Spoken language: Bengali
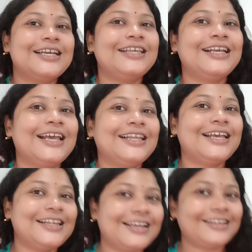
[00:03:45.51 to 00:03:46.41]
এইদিকে
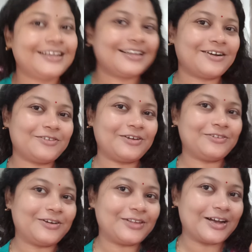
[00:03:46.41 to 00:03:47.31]
এইদিকে এইদিকে এইদিকে দেখো
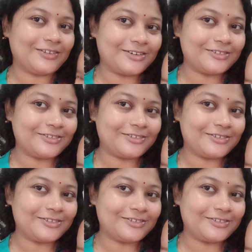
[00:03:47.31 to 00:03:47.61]
দেখো দেখো দেখো দেখো